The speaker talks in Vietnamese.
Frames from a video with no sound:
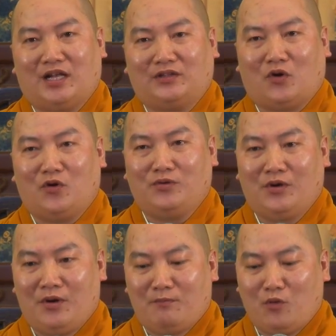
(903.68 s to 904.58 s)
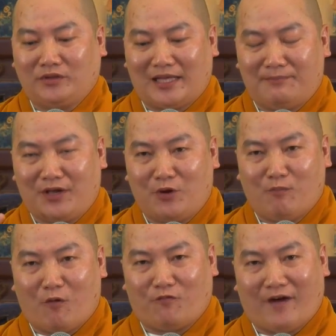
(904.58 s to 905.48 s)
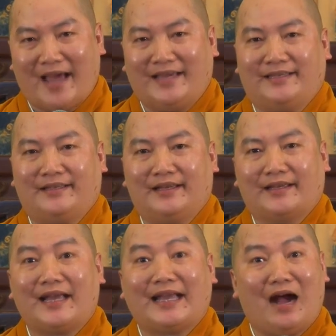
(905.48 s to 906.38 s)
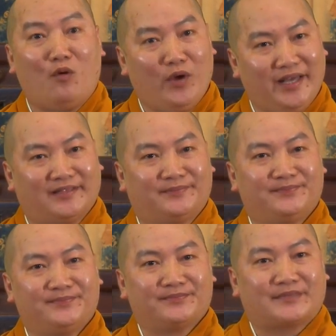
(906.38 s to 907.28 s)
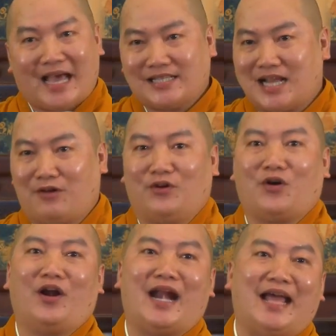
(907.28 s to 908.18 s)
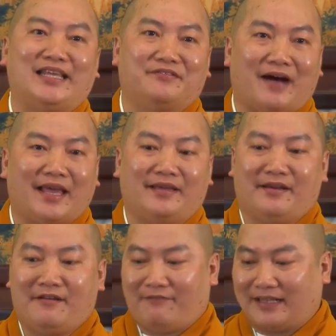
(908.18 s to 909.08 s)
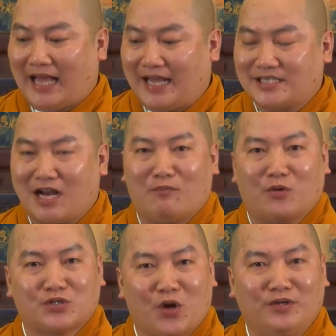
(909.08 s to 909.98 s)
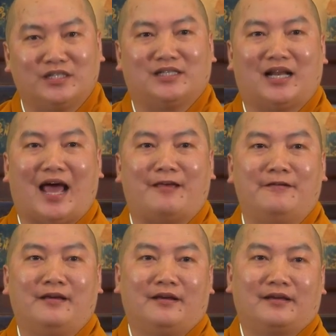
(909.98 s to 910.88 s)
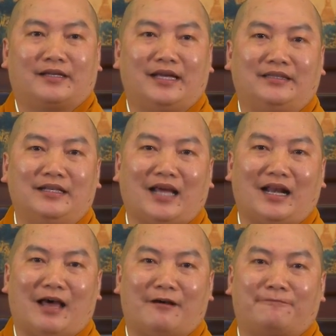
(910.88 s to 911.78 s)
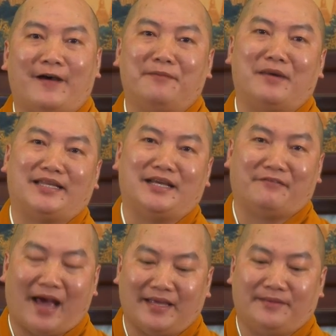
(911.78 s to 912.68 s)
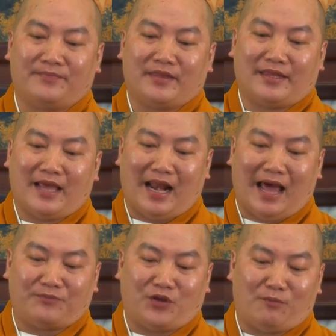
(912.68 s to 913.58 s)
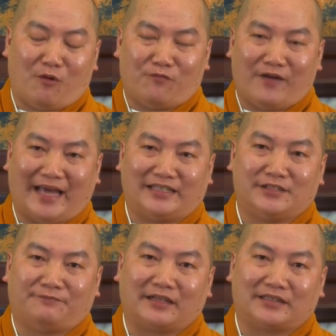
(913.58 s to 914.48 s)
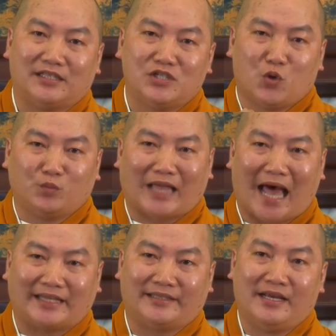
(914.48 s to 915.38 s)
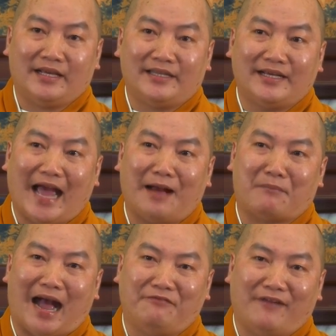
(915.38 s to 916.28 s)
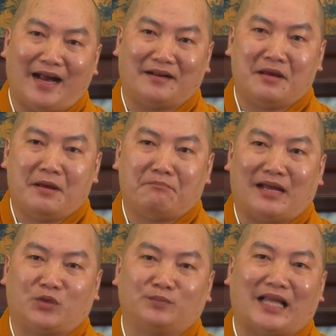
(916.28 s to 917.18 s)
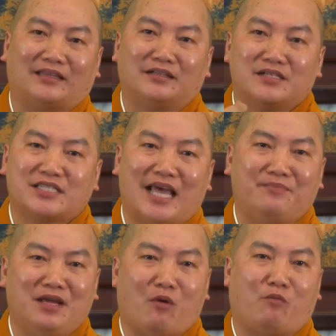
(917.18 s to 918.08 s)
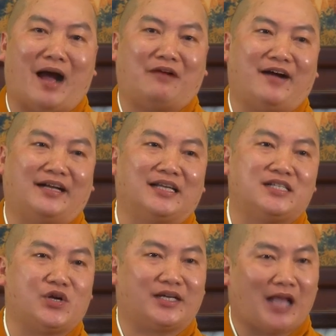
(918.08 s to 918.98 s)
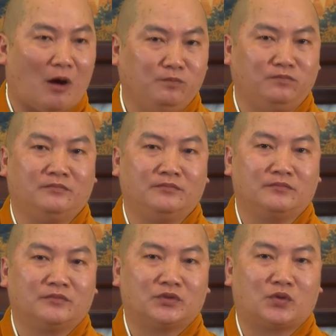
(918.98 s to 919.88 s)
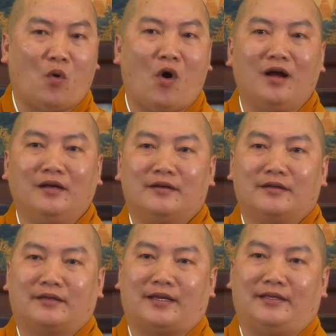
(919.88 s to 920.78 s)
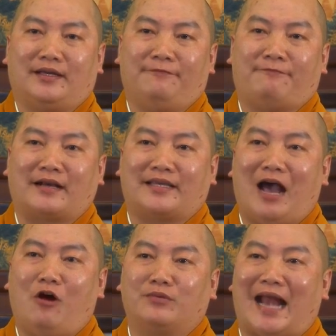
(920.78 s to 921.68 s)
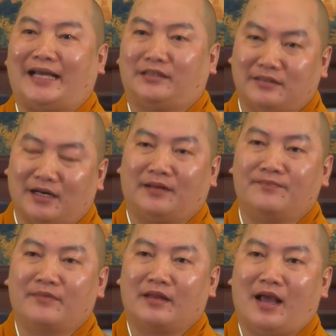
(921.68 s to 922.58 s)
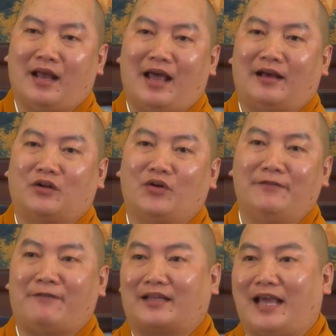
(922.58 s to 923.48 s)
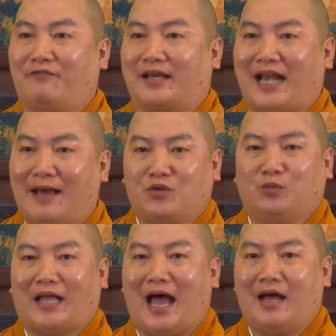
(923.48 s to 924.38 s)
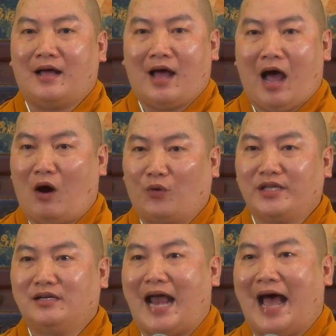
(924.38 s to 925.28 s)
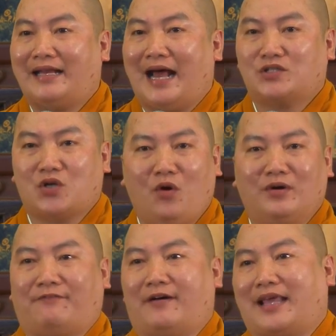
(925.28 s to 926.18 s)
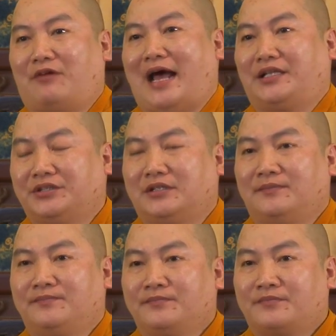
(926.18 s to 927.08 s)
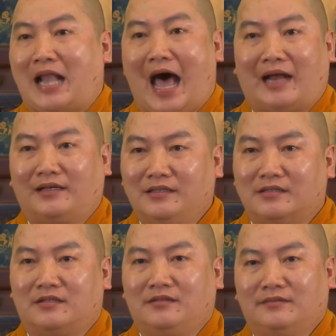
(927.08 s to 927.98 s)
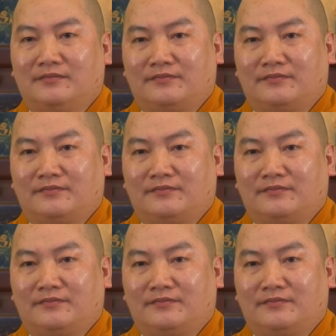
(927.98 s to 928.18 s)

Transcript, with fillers: cho nên tôi muốn tìm hiểu một vài cái căn nguyên tại sao nó có ra như vậy, và tại sao một số người lại cái tính cách là phê bình như vậy, và làm cho một vài người Phật tử trung thành với các bản văn mà chúng ta từng xem như một bản văn kinh truyền thống của Phật giáo Đại Thừa, hay là đối với Phật giáo Việt Nam chúng ta hầu như đại đa số là Phật giáo Đại Thừa, đã ảnh hưởng